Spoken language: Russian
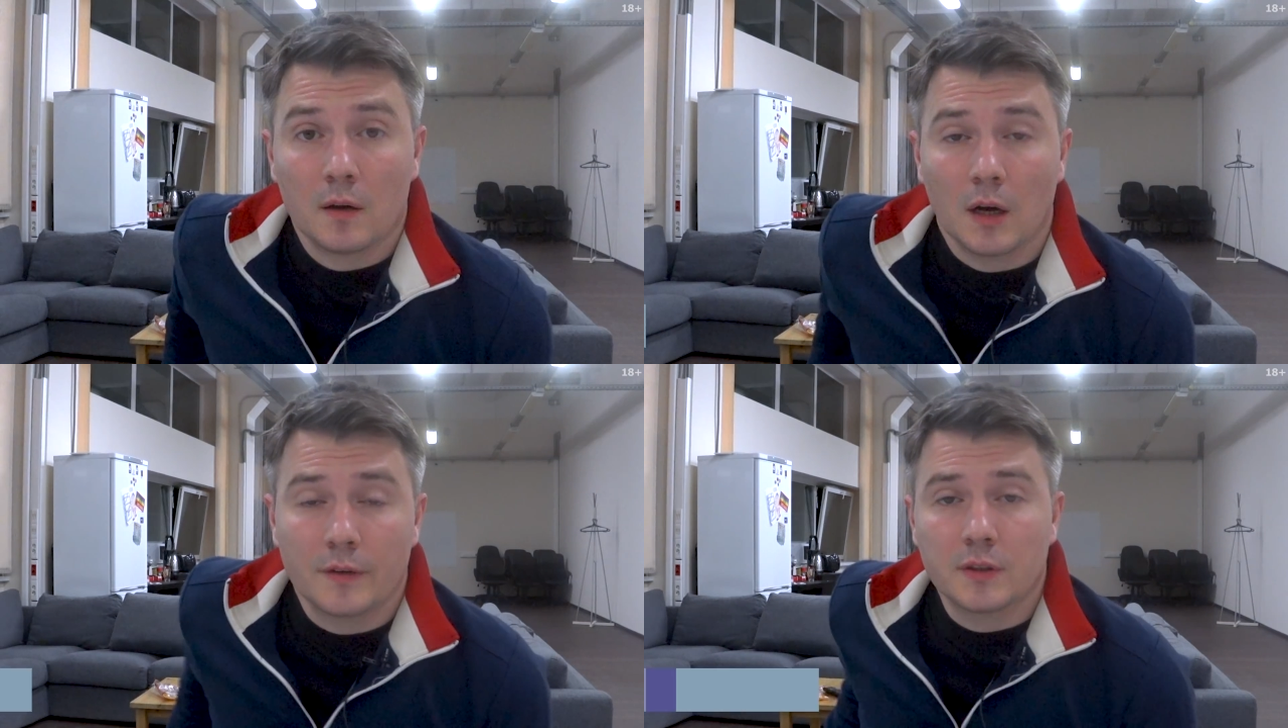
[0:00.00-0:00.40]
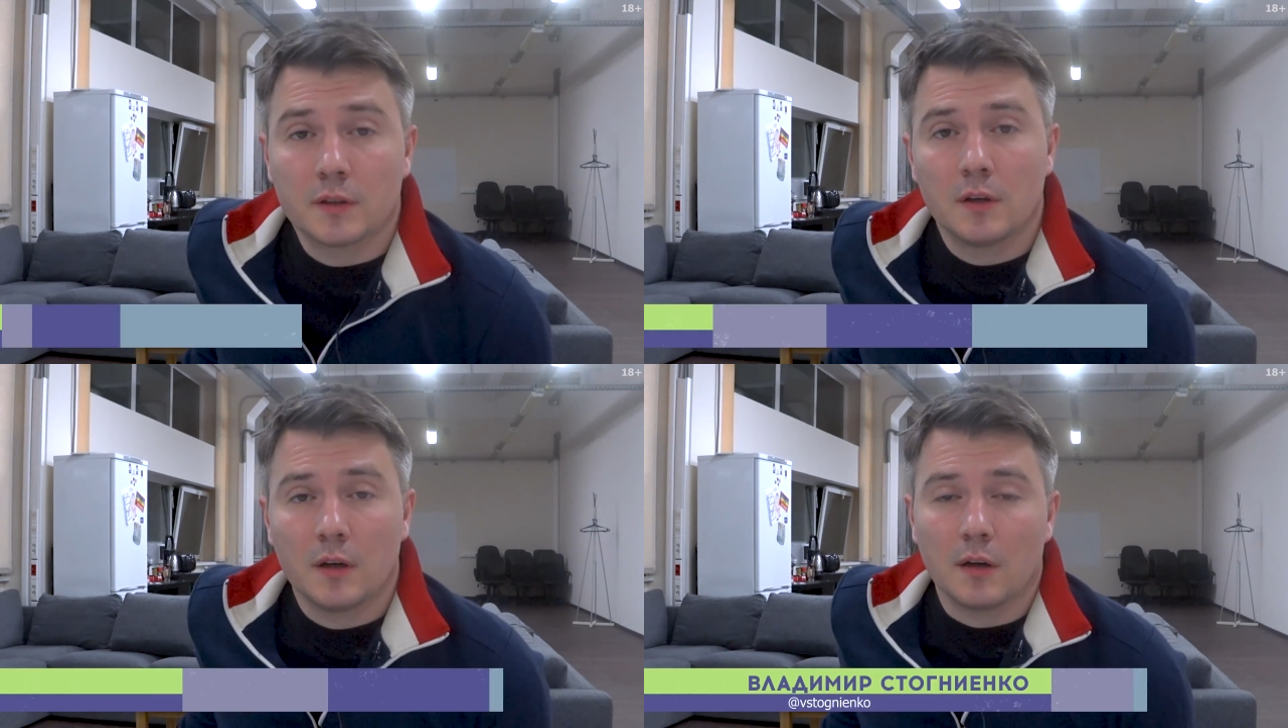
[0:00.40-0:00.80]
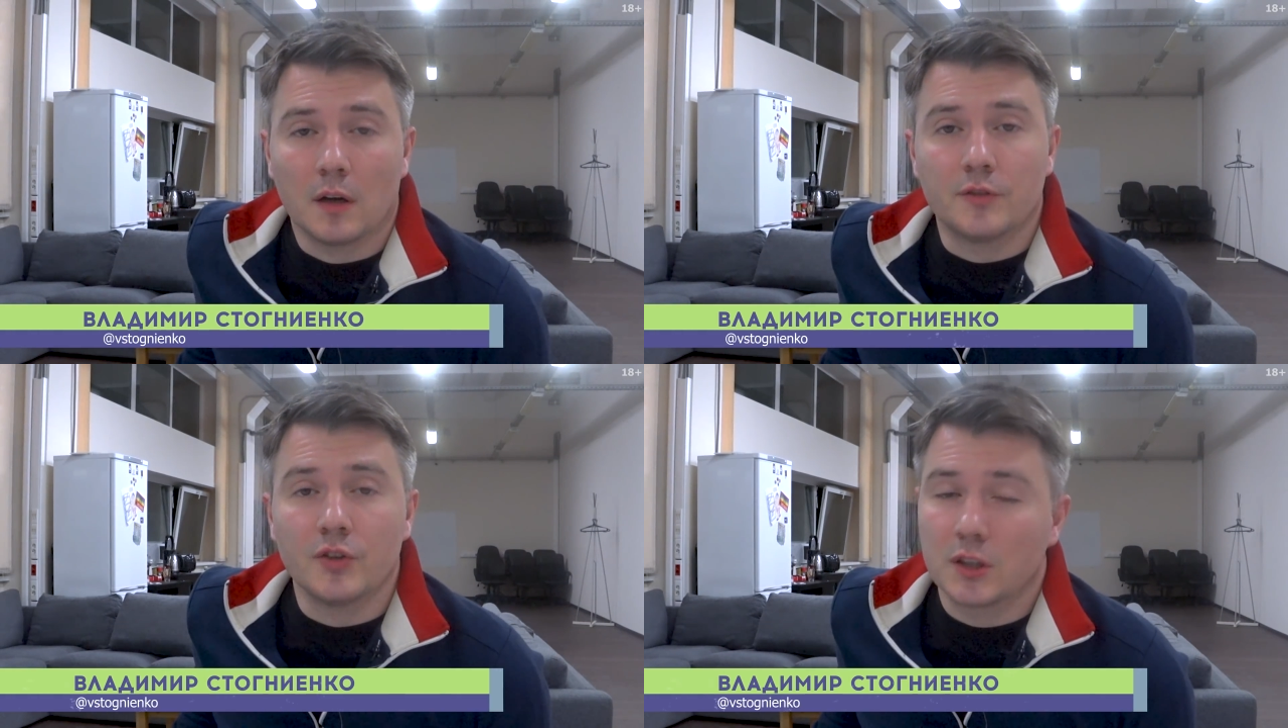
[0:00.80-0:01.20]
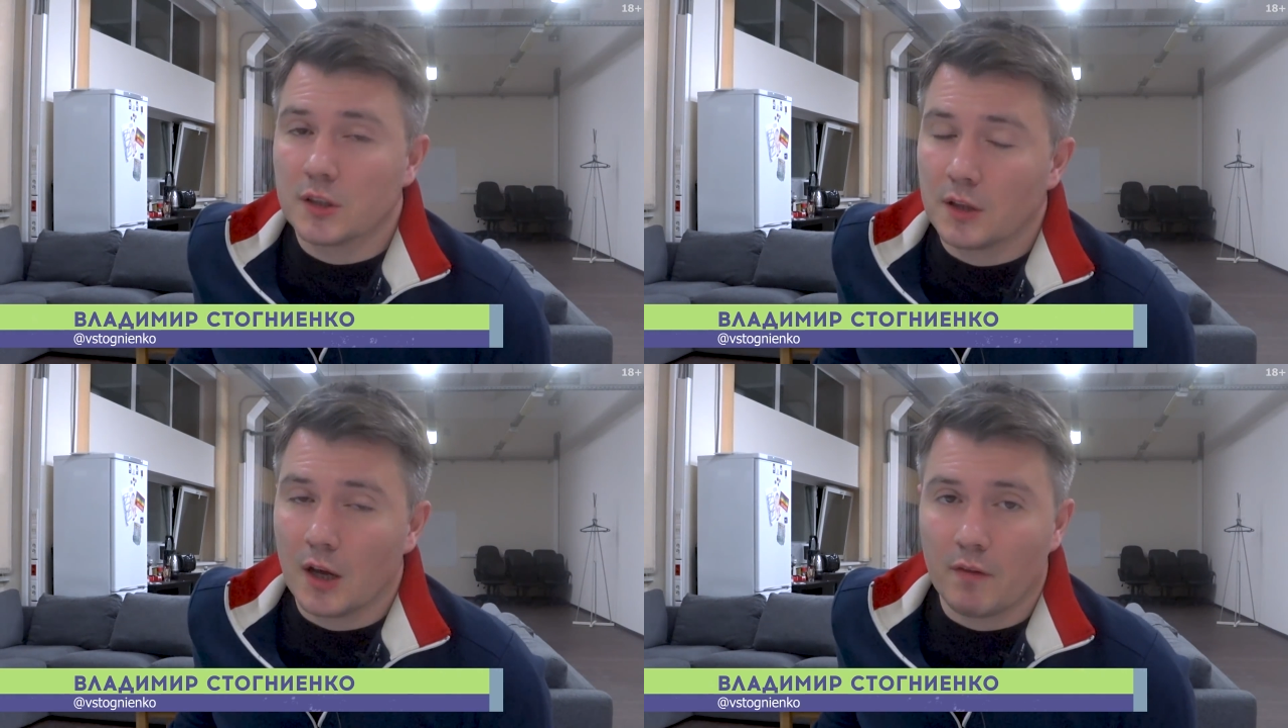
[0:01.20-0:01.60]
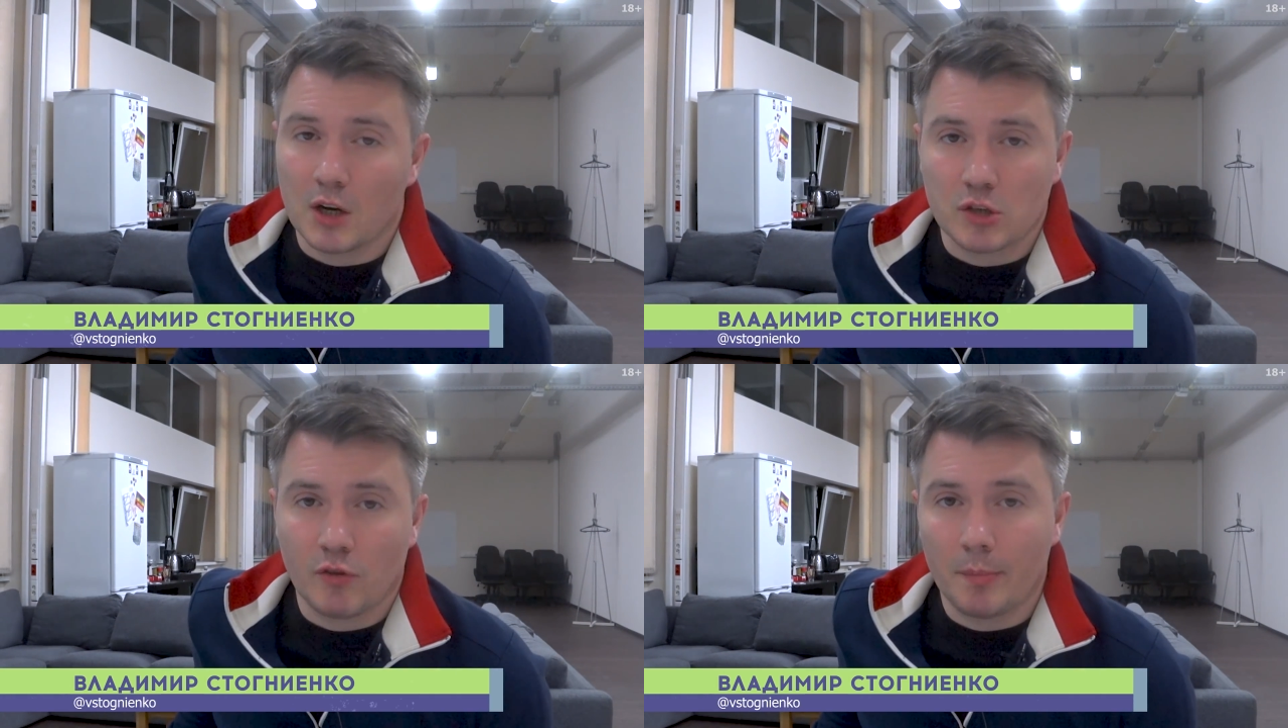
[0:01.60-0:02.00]
Как всегда, ответы на
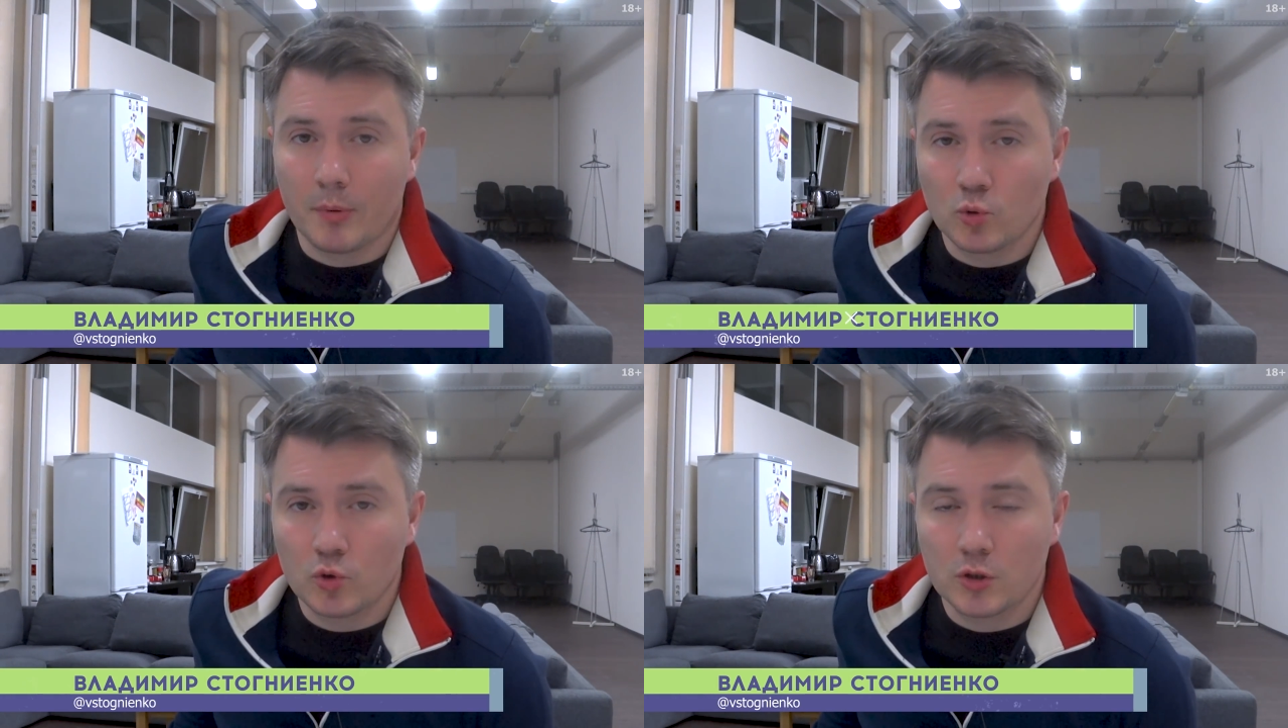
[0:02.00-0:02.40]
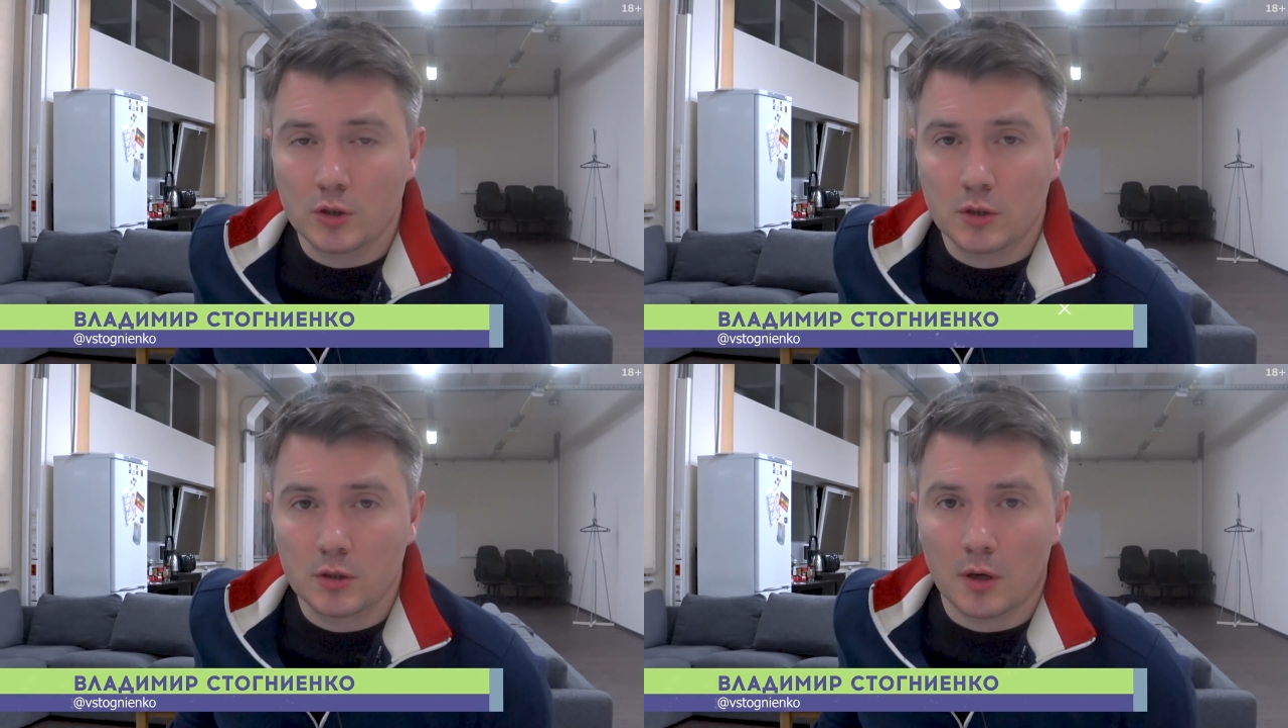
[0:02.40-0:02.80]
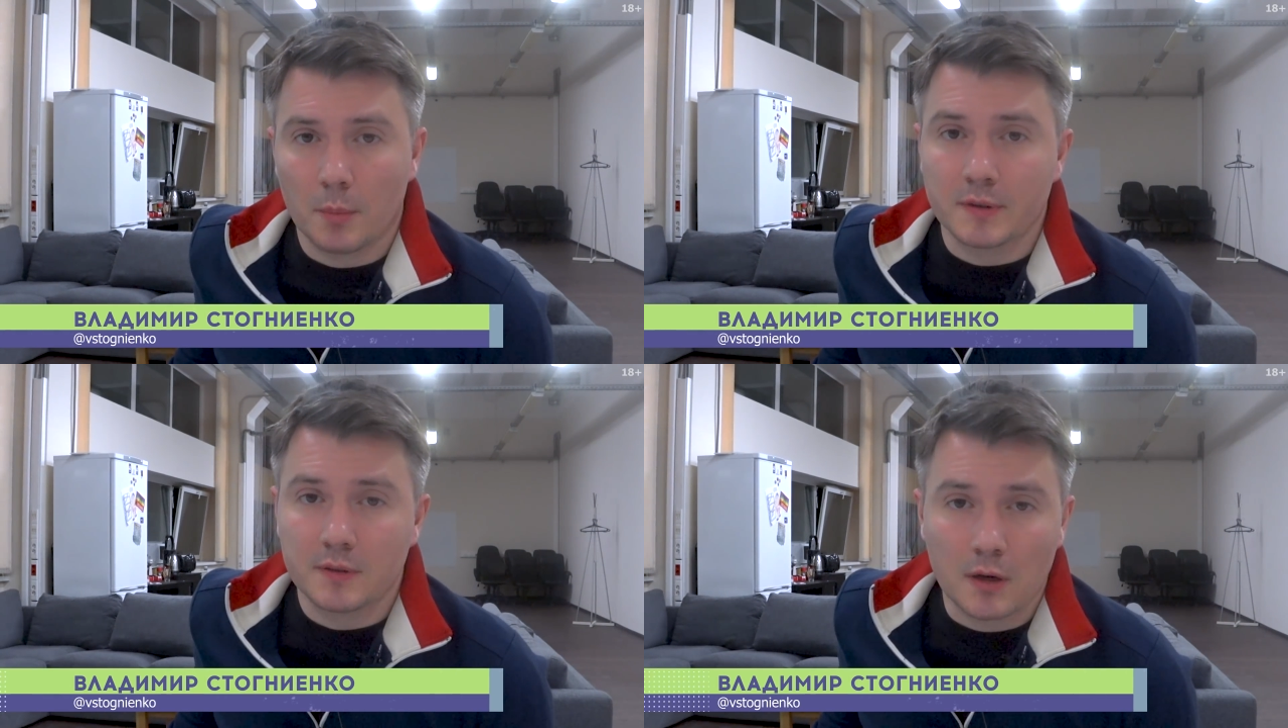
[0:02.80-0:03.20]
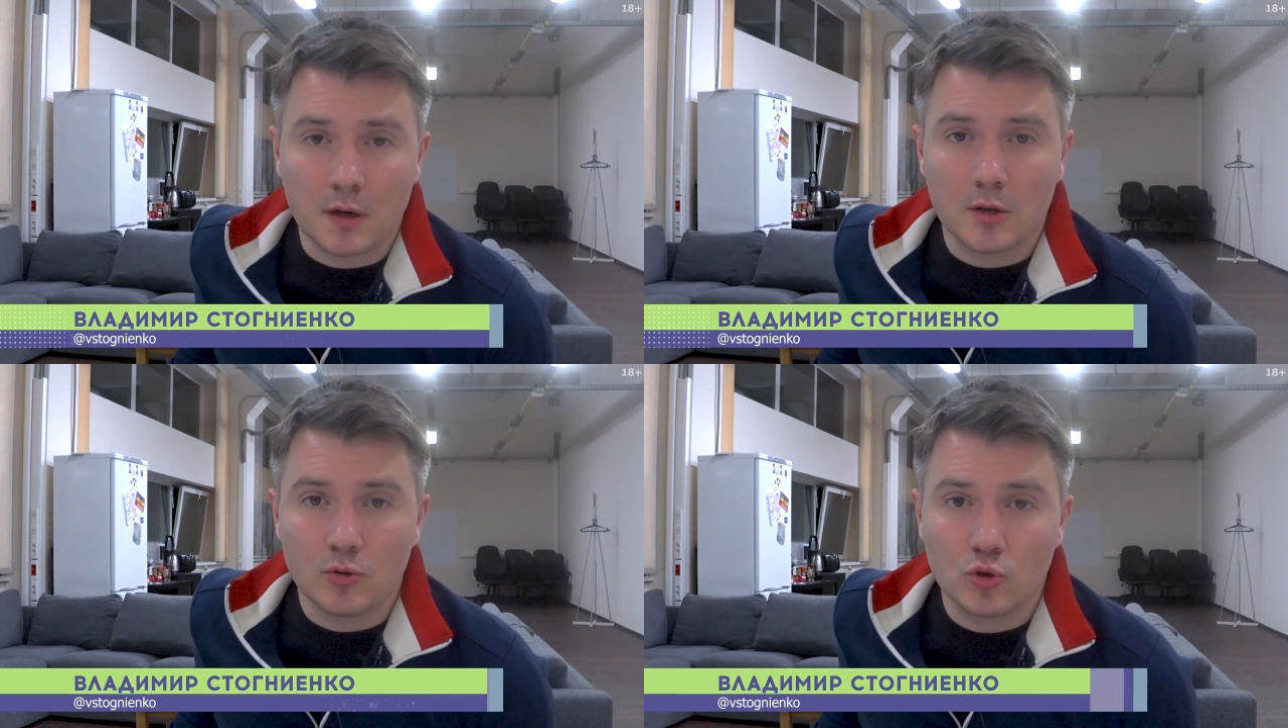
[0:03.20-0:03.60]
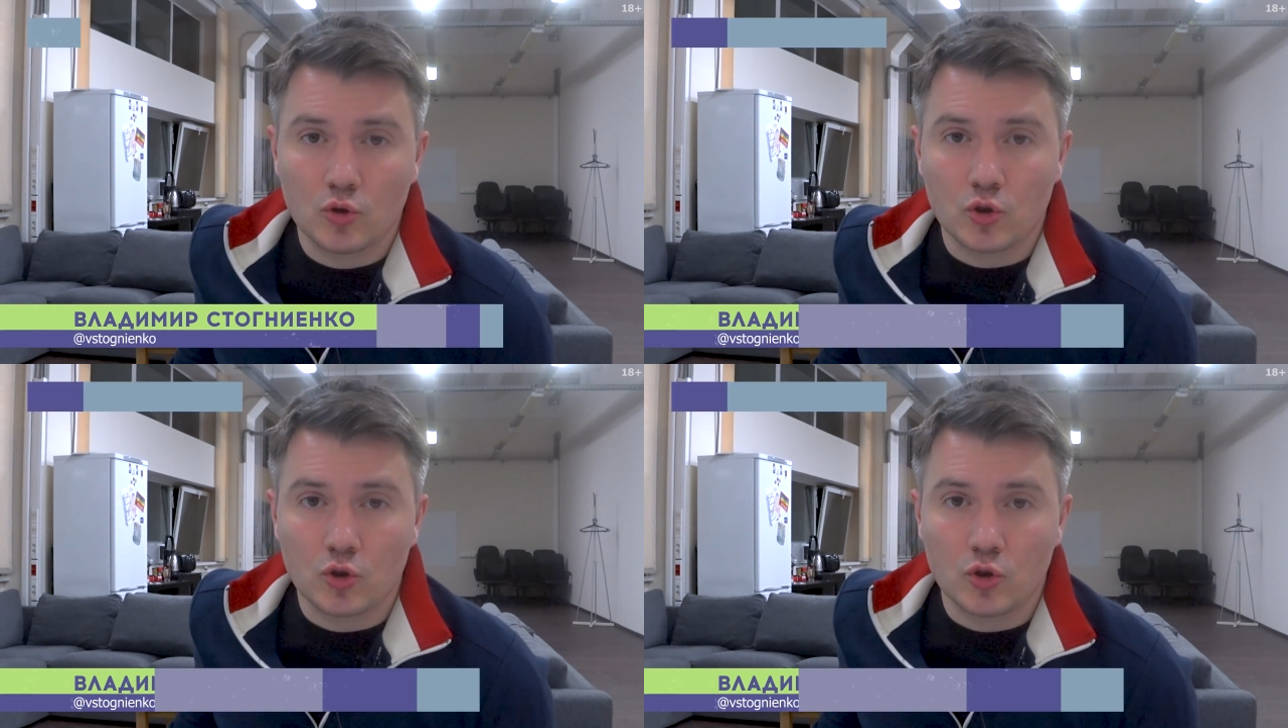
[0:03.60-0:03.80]
ваши вопросы а постараюсь,